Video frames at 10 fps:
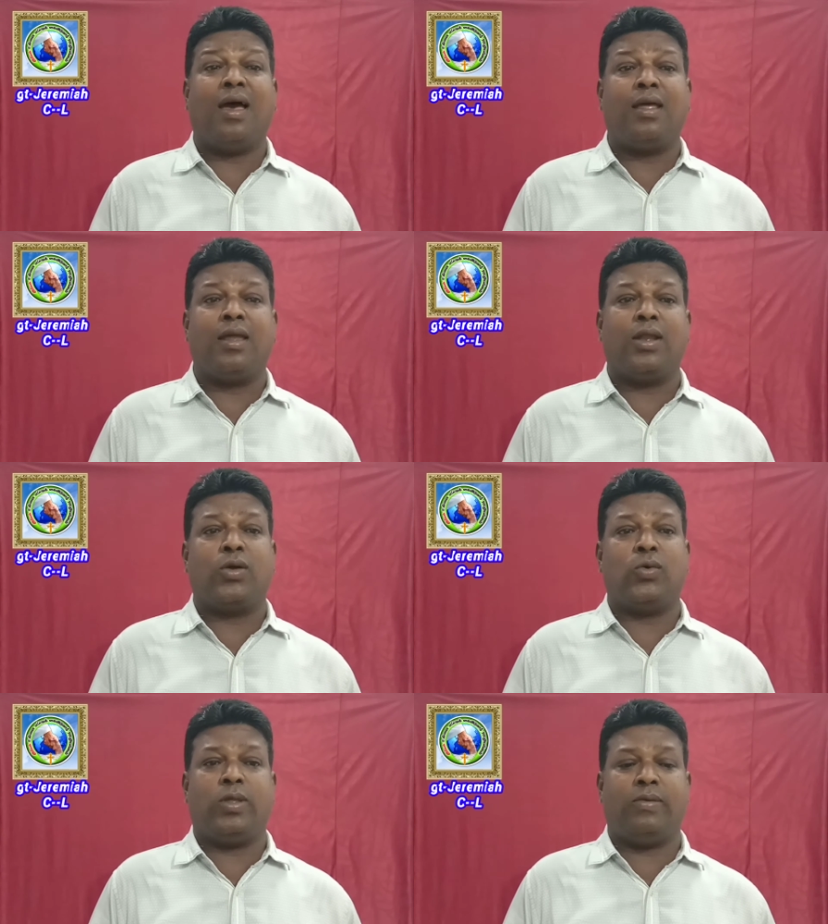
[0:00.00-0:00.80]
யார்
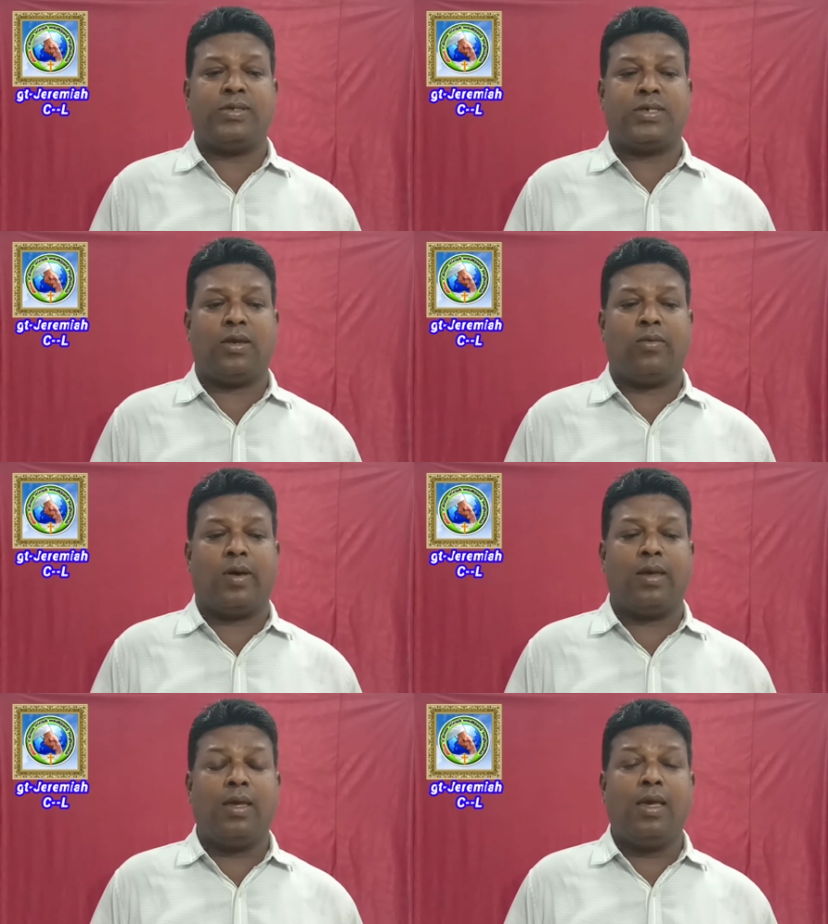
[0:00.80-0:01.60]
எனக்கு உதவி
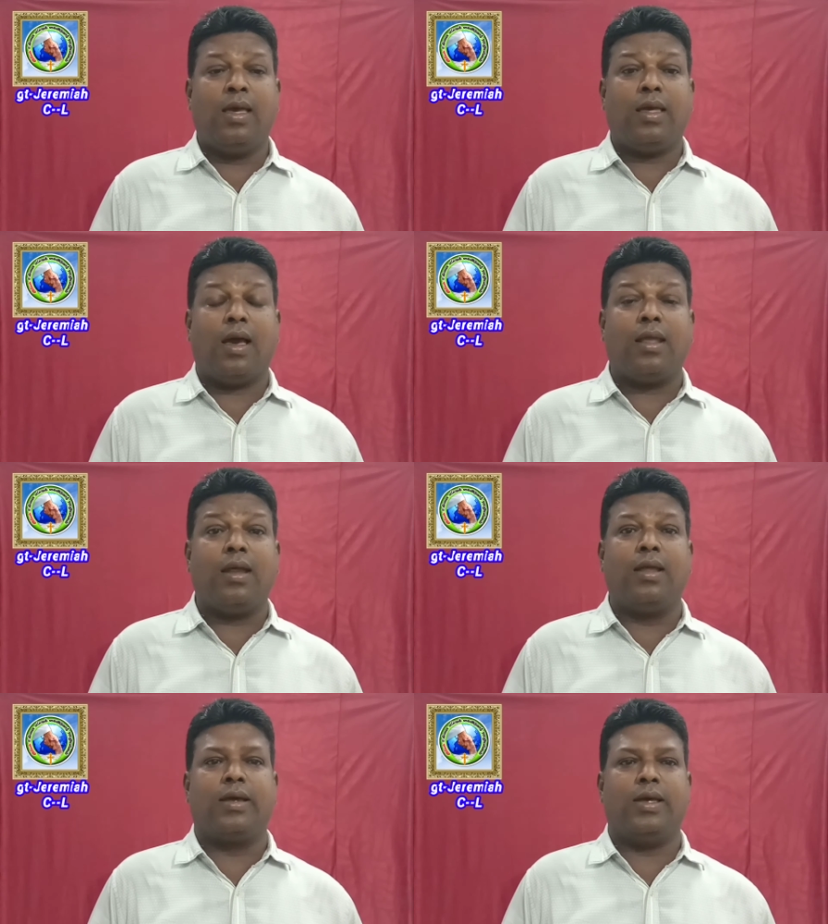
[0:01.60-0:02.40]
செய்வார் யார்
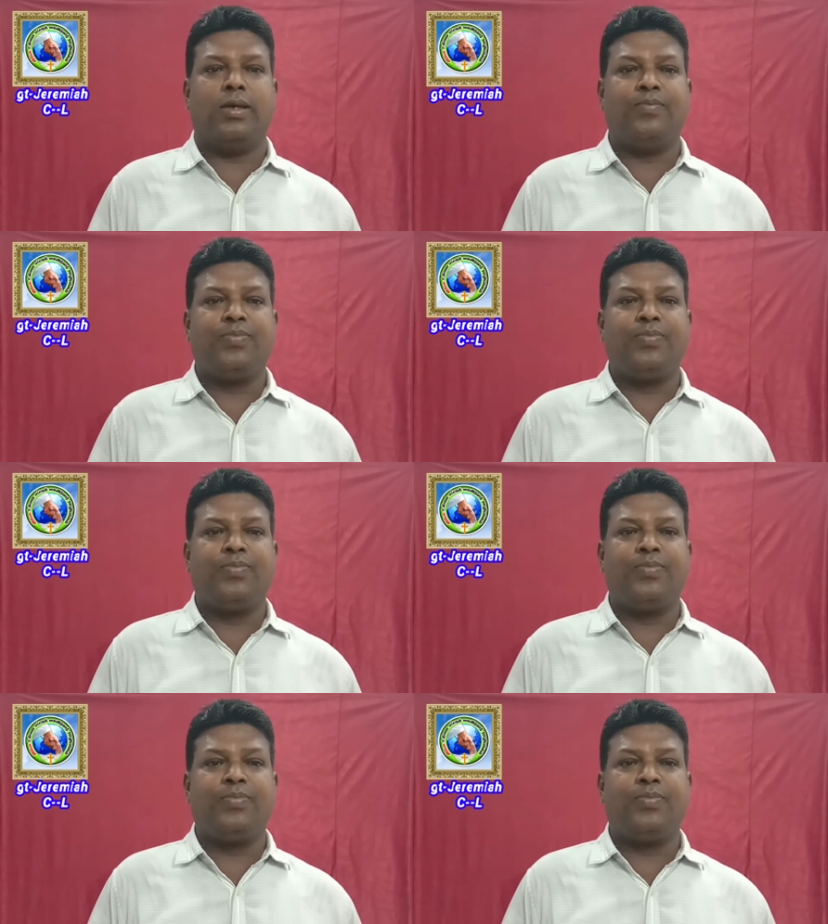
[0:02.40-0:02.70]
எனக்கு